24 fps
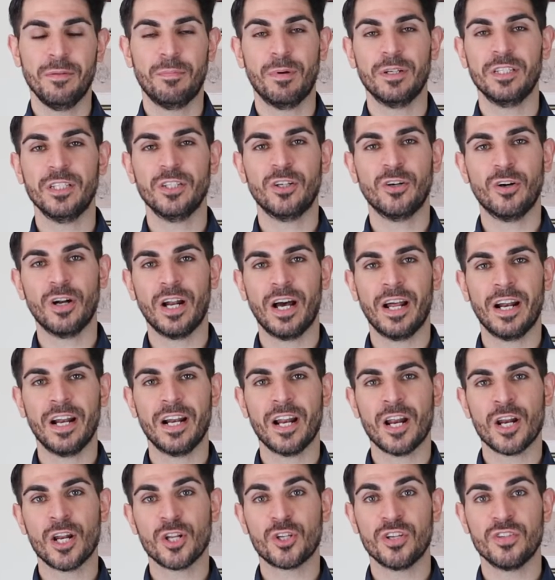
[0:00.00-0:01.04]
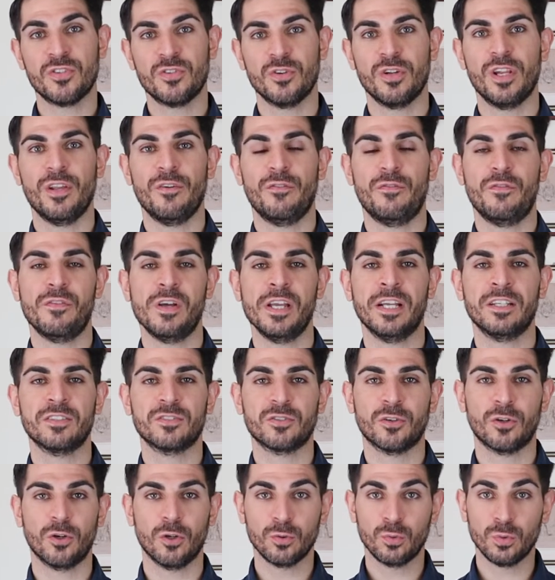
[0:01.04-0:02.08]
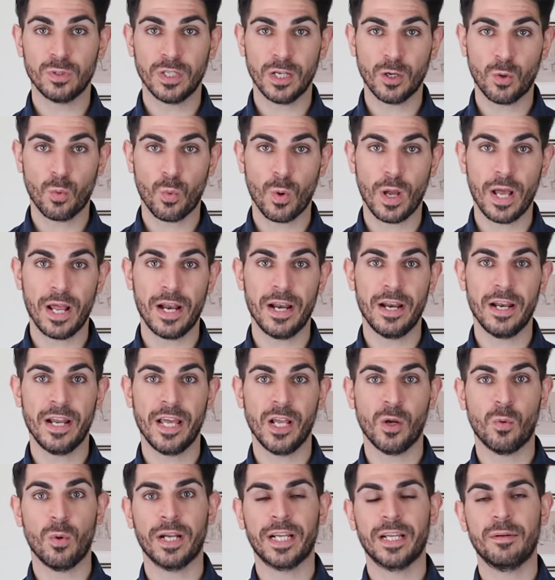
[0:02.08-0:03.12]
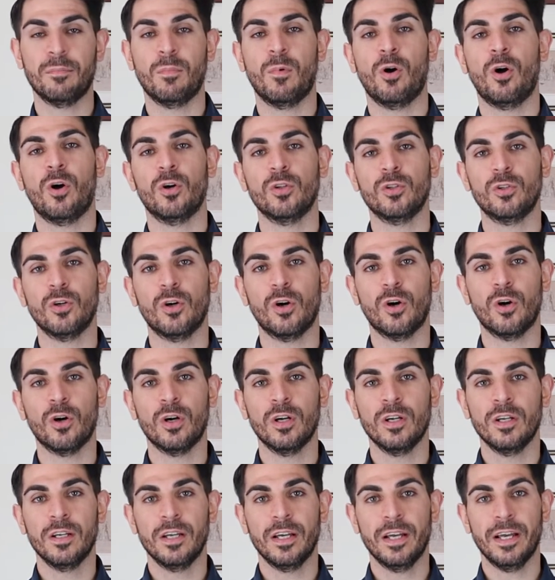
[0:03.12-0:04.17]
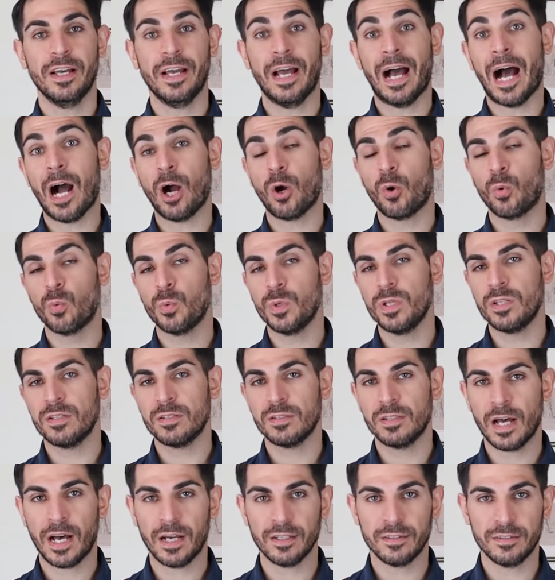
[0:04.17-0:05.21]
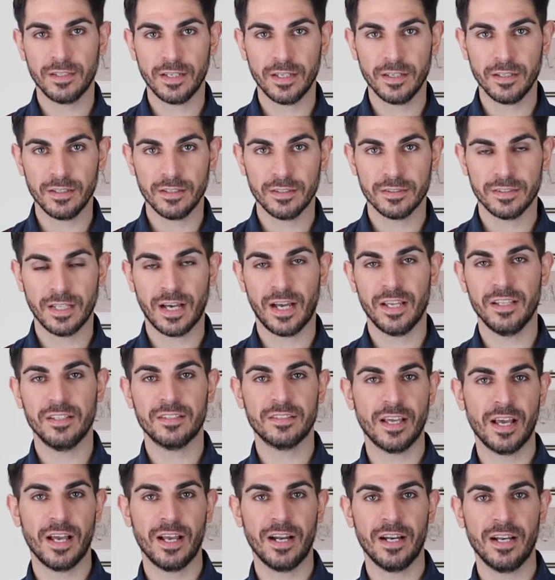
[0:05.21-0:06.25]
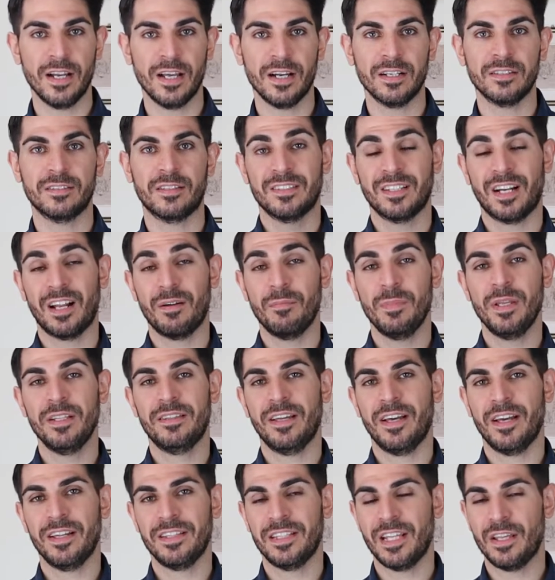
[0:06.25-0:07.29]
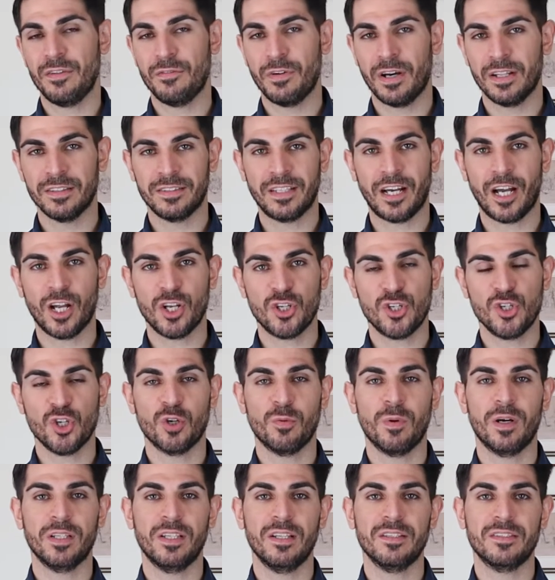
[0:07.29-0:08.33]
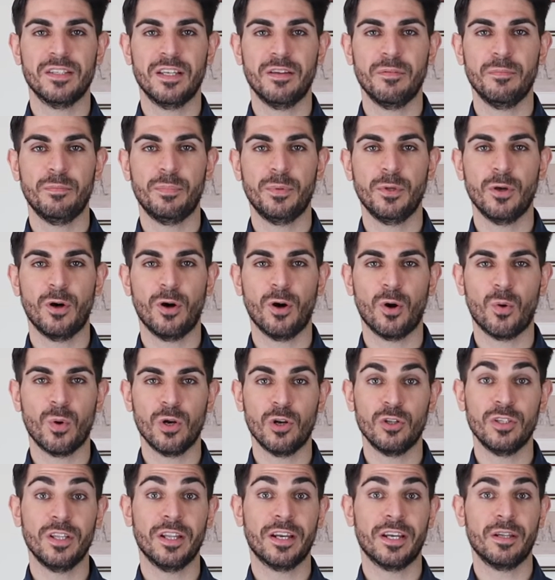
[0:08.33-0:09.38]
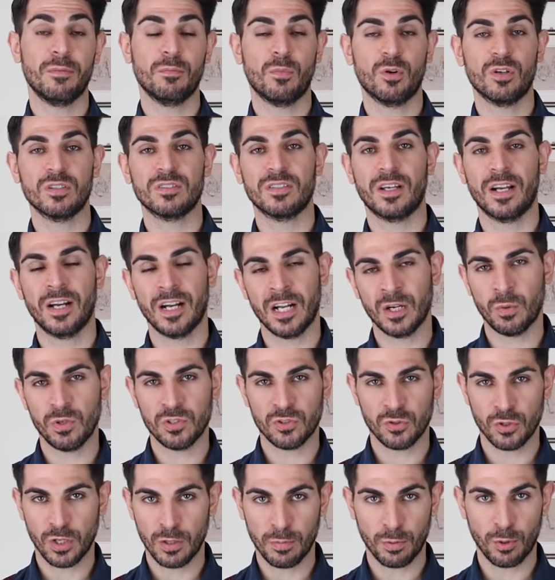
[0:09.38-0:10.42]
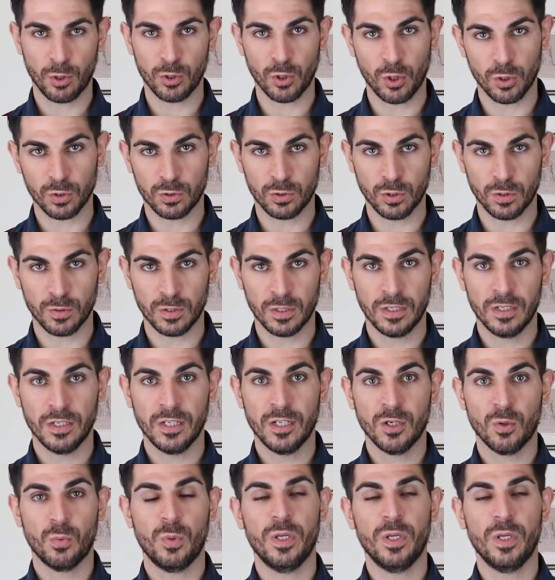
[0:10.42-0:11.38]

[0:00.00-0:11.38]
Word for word: In particolare le recensioni fake sono tutte quelle in qualche modo eh, acquistate dai seller tramite dei vantaggi come ad esempio quello di rimborsare l'acquisto del prodotto.